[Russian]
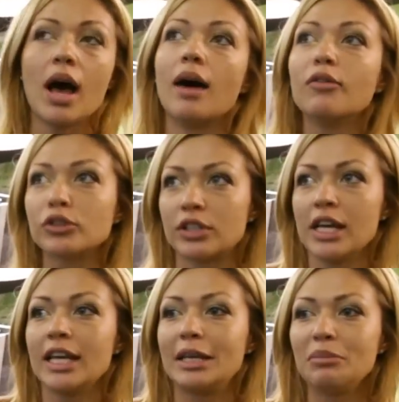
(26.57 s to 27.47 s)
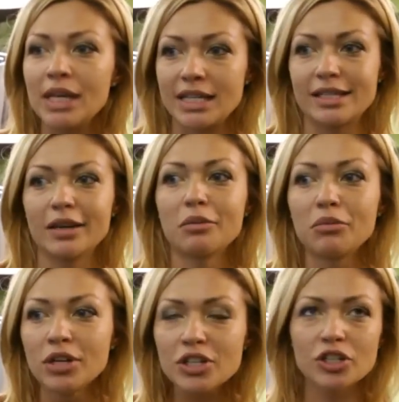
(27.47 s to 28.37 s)
А вот иметь
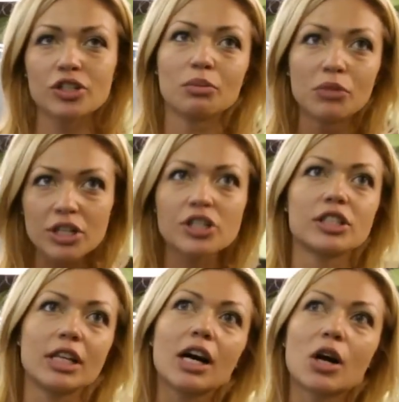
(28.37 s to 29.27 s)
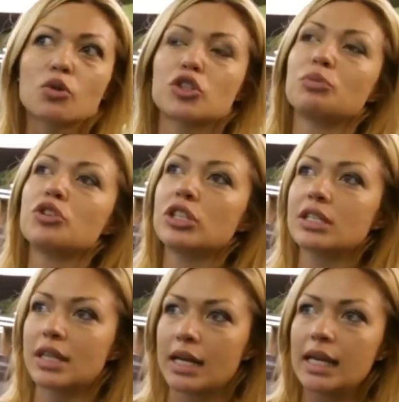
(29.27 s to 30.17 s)
мыш, мышцы, да, хорошее мышечное
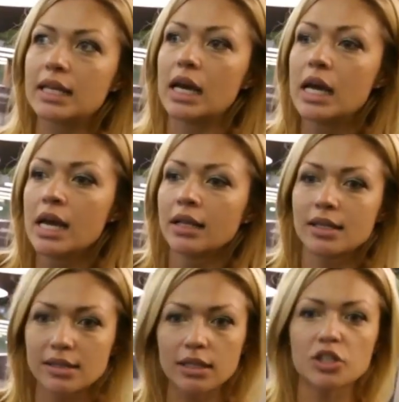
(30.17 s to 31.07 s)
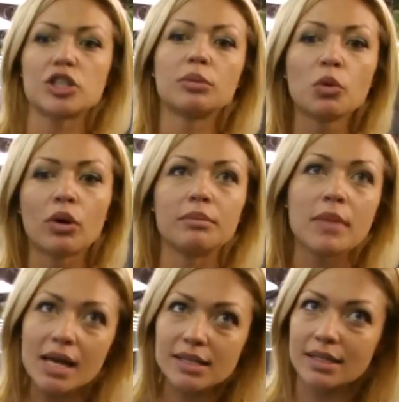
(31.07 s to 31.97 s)
строение, достаточно много
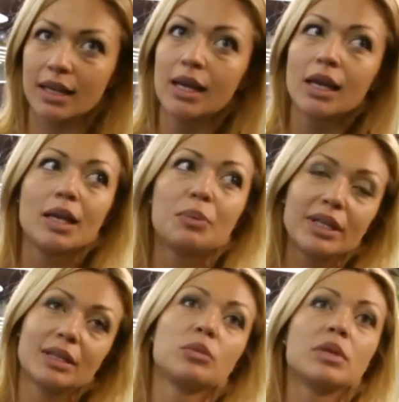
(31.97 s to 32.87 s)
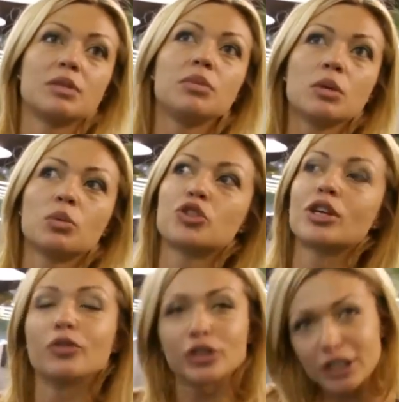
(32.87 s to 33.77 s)
мяса и при этом иметь минимум жира,
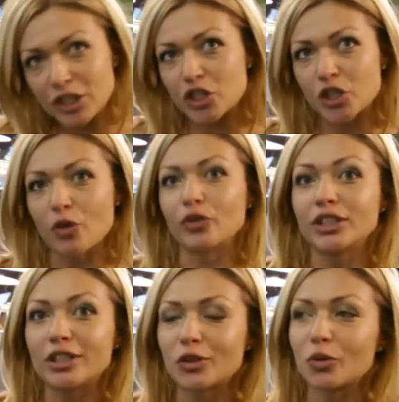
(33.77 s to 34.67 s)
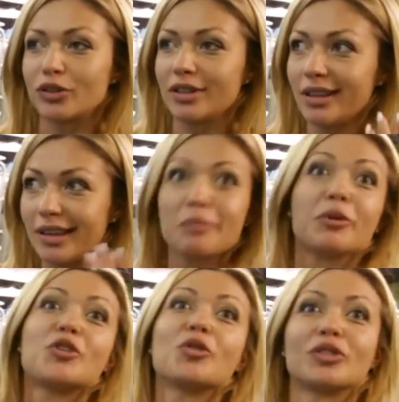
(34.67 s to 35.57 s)
вот это тяжело, вот это труд, и это
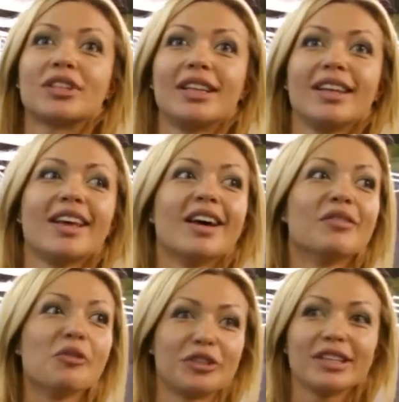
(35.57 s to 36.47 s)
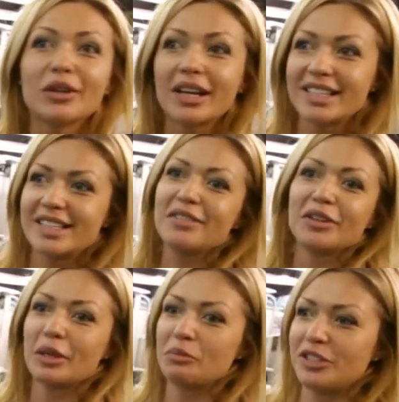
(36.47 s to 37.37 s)
почет. Вот, и это красиво,
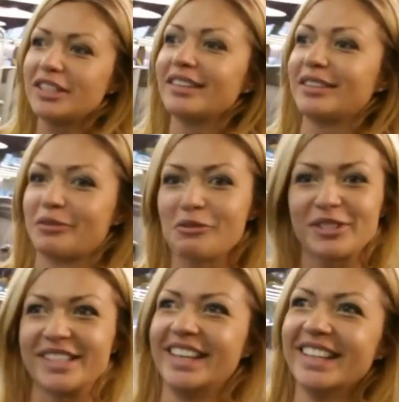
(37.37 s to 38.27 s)
это аппетитно, это вкусно.